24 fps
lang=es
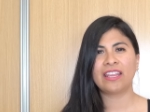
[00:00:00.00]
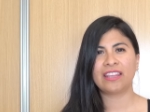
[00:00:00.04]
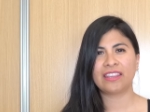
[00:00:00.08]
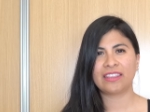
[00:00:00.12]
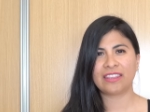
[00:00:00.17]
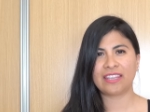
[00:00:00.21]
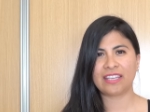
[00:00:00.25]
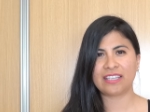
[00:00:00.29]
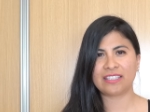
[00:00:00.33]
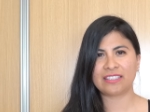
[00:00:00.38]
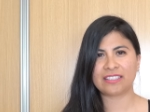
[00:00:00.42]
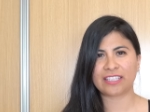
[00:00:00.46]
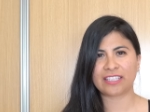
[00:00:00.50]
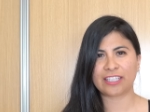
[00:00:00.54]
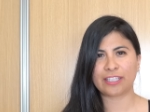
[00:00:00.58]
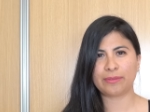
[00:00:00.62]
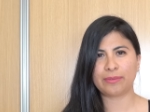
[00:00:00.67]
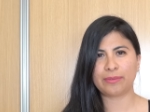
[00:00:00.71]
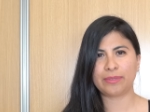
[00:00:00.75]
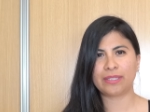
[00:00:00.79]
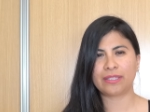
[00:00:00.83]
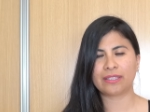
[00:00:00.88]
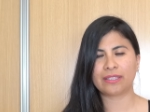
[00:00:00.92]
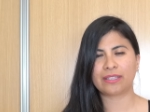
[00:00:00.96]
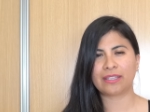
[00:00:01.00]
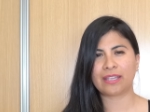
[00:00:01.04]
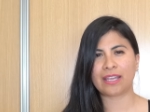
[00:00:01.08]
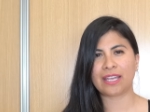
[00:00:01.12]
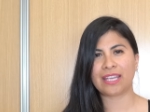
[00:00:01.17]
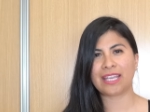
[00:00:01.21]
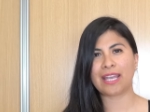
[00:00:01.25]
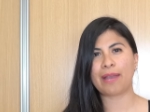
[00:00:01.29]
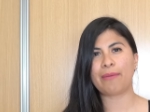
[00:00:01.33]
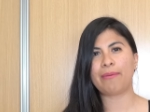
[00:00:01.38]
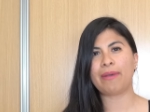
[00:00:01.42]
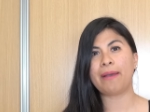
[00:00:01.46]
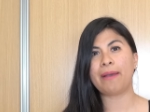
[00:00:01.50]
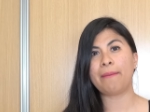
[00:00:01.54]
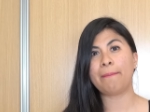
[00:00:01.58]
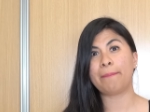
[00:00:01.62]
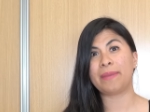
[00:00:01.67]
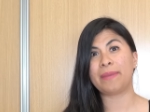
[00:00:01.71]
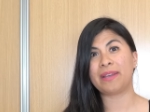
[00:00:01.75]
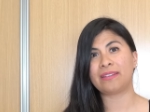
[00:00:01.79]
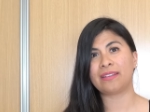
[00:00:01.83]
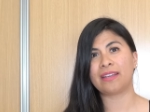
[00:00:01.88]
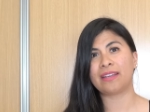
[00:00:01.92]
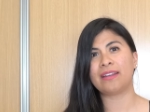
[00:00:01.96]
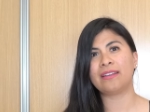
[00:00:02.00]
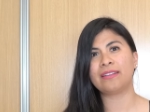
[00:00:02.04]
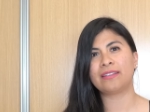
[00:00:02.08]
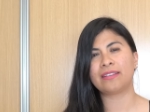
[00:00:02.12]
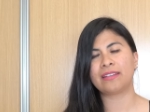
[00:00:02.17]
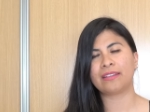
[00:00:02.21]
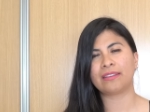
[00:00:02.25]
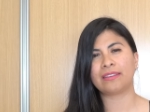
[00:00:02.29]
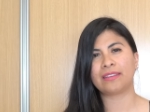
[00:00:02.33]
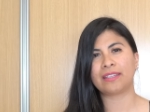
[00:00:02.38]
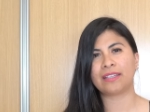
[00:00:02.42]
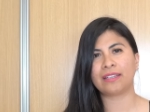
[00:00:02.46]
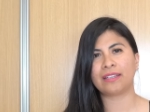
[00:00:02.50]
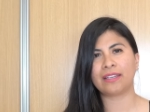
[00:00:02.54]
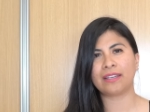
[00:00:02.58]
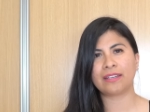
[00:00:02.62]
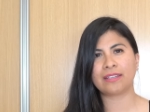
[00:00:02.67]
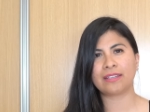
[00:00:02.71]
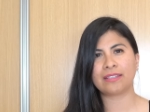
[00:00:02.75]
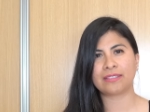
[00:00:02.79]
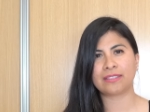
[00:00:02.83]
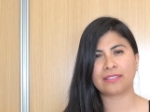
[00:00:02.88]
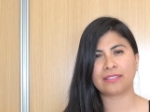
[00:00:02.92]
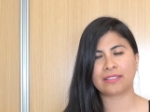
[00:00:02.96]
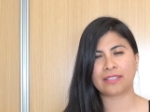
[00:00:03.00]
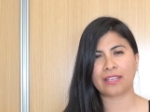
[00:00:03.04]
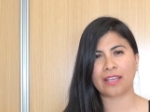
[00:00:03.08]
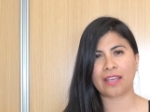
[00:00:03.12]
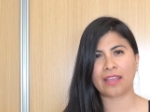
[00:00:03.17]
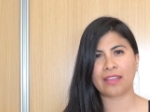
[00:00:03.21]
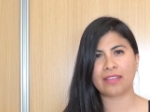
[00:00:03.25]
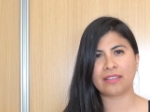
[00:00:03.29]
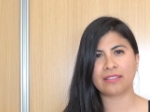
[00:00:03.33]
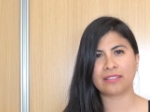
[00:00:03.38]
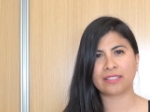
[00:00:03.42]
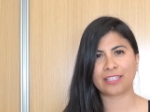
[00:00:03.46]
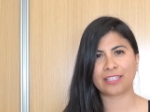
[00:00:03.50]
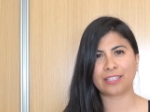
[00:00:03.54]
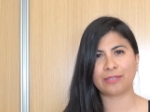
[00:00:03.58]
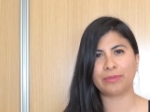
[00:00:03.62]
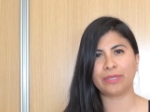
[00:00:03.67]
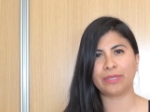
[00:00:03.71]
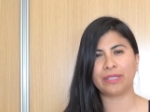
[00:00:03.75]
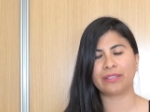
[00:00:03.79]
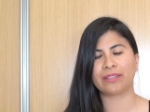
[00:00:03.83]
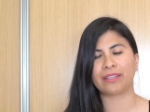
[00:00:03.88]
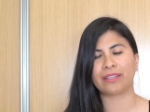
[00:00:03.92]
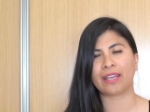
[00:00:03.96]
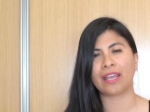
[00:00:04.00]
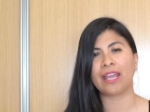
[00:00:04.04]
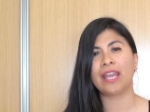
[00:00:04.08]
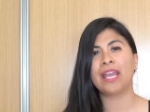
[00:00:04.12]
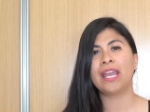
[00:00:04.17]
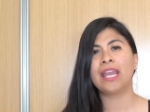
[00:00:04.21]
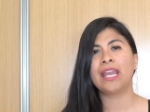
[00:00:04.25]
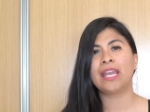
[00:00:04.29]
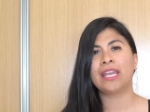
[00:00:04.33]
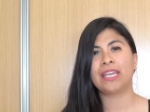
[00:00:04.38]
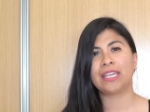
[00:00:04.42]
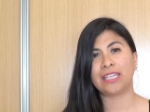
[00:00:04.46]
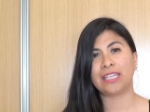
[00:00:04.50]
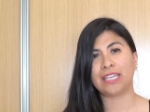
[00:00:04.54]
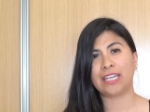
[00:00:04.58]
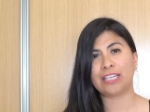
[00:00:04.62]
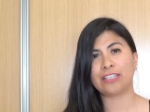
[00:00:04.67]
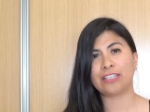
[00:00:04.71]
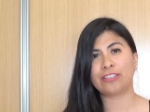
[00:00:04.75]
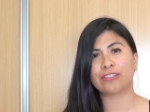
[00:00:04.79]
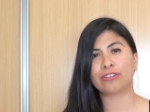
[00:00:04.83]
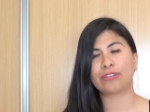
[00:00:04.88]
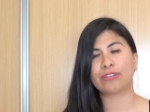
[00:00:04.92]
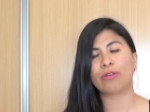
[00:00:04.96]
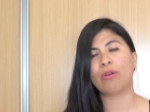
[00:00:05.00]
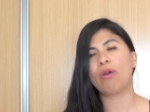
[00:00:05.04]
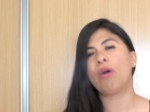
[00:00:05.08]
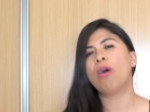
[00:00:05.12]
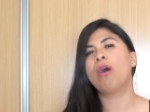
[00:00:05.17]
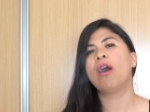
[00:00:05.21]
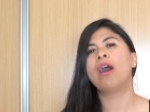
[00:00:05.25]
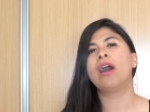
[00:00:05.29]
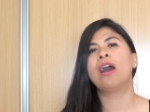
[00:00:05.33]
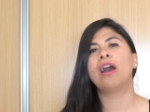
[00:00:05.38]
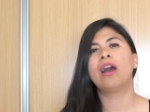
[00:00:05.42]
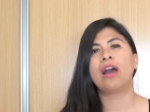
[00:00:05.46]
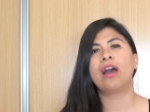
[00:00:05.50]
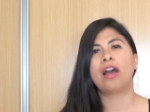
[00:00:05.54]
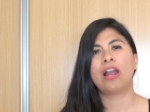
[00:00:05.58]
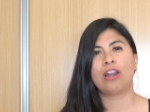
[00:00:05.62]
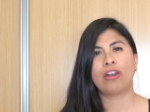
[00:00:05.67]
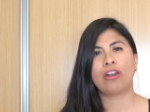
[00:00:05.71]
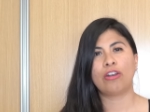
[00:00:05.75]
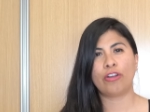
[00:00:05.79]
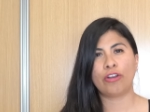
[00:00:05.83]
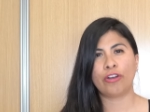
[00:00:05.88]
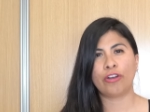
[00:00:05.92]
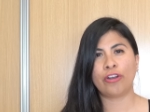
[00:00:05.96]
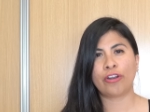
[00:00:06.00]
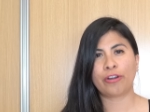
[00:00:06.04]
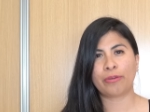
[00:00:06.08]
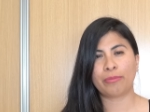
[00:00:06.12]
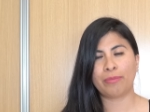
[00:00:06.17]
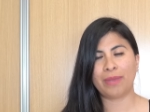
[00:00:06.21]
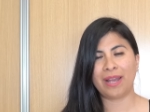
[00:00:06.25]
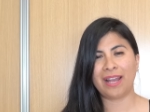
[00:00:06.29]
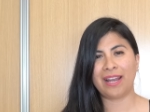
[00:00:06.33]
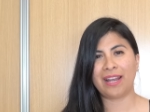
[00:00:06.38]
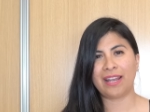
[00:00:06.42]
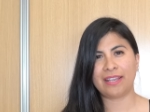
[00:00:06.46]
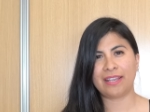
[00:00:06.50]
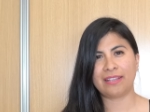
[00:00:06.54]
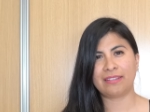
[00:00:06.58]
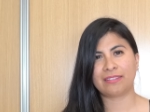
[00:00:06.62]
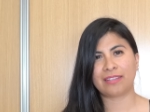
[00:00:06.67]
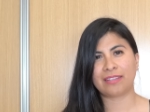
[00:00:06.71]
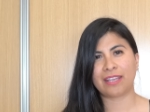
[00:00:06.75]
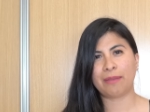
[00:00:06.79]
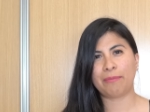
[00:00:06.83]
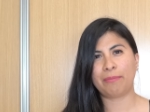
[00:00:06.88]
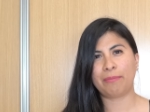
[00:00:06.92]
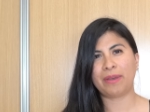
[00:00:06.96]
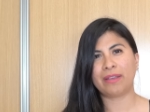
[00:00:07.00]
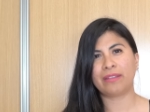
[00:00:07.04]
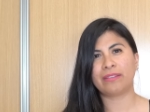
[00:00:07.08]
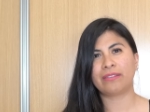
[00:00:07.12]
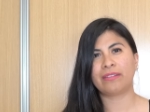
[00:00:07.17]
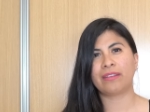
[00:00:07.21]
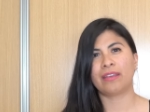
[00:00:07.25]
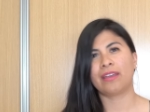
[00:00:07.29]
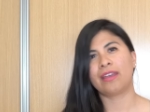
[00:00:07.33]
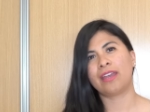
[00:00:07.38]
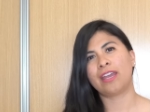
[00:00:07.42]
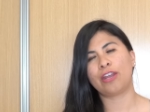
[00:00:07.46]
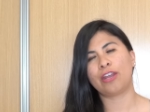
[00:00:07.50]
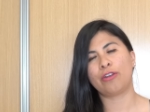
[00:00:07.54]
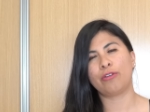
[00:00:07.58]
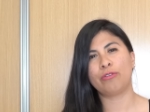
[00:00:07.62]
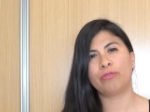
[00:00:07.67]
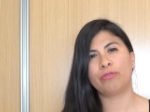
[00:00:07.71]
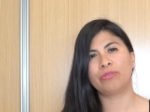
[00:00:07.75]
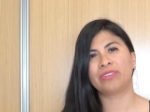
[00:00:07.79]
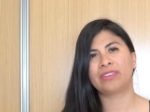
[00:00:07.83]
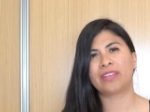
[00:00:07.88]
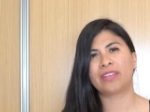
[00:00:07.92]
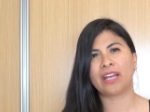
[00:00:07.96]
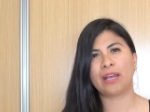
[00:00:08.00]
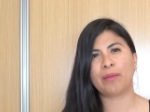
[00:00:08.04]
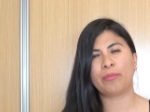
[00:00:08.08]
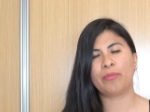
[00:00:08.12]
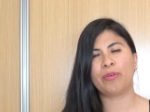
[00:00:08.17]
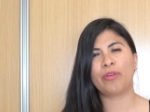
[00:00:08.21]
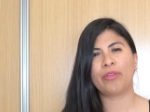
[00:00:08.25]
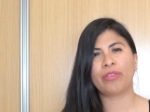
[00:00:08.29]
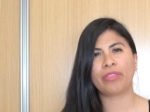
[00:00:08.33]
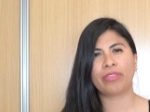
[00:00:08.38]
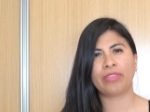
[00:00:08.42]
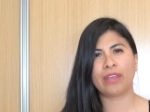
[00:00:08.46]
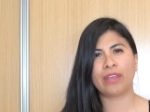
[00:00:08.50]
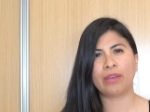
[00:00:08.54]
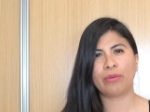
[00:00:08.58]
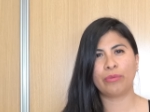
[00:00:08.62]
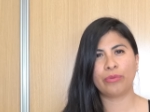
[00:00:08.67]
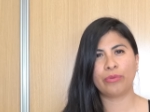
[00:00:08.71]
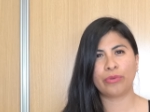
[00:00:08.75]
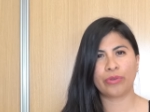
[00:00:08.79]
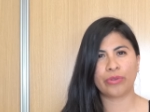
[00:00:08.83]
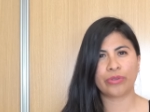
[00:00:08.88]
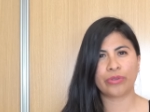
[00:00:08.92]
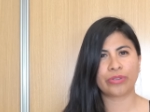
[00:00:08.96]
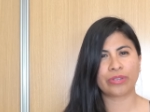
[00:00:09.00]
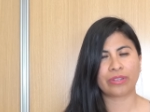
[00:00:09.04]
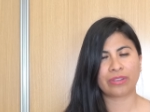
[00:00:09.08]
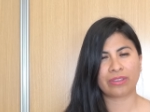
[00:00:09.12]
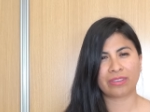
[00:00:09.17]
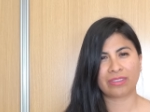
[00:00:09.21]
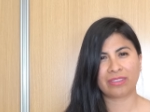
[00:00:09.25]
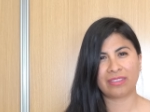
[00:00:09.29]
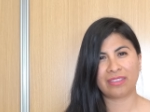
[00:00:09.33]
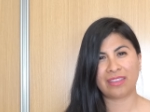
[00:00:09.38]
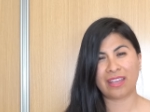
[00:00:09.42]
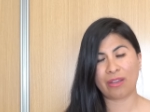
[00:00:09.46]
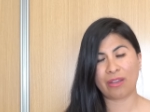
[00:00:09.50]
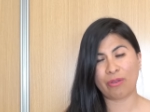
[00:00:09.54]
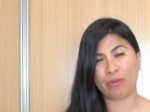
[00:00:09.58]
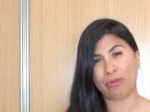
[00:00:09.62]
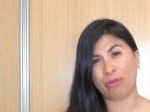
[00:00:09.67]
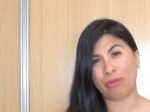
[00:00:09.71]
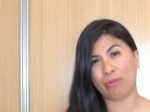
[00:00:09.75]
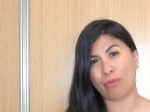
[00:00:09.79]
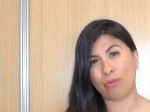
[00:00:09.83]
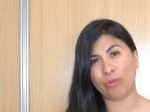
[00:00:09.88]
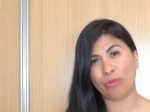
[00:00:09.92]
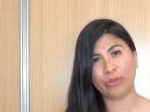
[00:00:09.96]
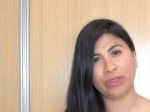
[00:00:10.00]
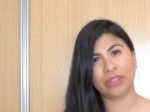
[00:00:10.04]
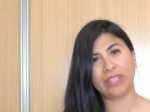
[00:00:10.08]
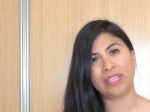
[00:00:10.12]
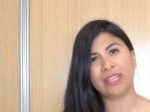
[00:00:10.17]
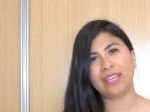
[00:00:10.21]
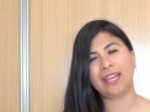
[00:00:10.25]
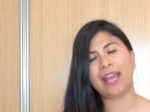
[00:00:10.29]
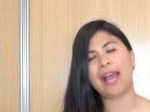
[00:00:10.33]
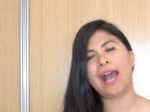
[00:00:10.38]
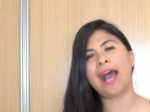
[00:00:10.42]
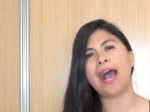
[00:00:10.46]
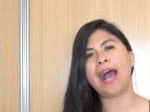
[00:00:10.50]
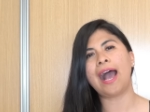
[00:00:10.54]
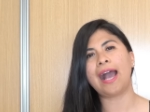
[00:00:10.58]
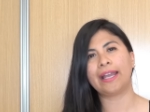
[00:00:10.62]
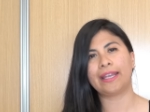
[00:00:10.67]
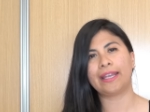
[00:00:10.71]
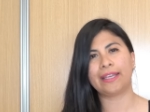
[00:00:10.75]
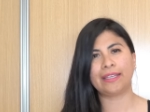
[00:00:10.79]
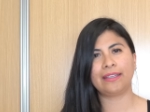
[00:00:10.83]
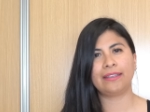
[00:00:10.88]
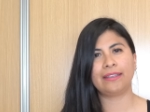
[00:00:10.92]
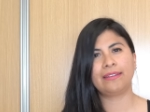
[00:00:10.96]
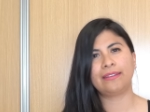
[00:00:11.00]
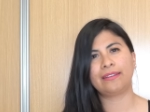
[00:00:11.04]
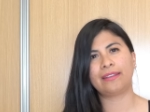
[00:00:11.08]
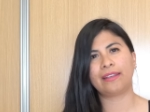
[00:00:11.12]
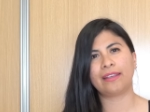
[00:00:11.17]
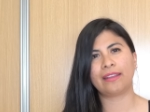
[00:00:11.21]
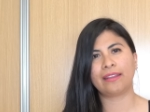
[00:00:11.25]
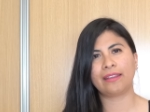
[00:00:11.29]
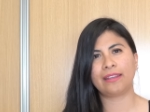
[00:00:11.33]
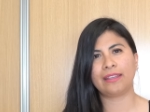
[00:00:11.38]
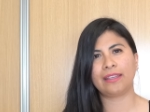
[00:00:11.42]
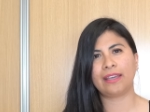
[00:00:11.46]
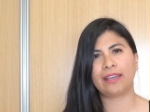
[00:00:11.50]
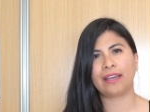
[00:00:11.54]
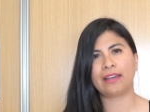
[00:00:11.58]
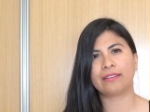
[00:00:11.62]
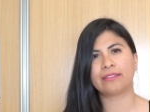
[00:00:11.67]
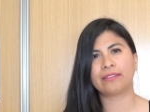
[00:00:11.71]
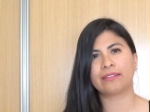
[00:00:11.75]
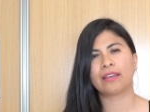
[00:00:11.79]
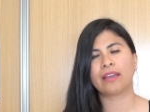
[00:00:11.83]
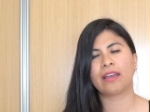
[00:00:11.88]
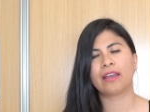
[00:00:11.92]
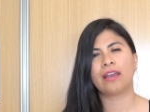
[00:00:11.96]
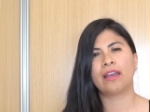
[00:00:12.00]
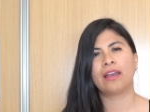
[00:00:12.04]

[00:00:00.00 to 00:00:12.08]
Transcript: de escribirte. Ella va a empezar a sentir la necesidad de escribirte. Y esto lo normal es que pase en un tramo de unos de un día a 15 días.